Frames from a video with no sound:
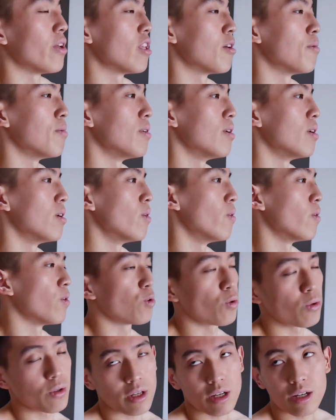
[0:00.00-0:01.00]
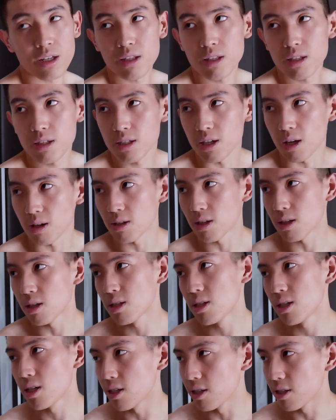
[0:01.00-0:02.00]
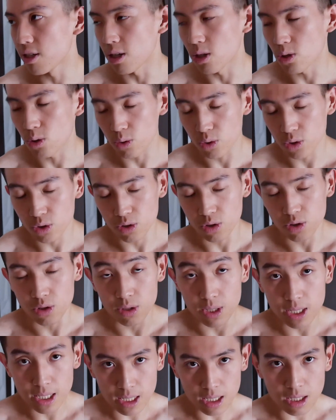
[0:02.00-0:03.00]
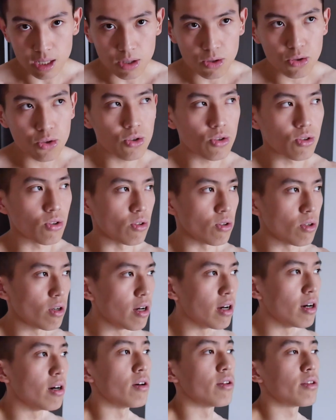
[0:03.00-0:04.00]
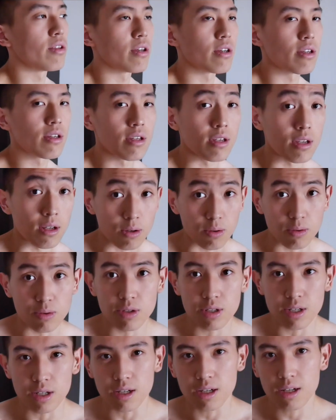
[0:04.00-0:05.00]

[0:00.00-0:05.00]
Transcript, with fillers: 那么我昨天早上称体重是七十二点一公斤。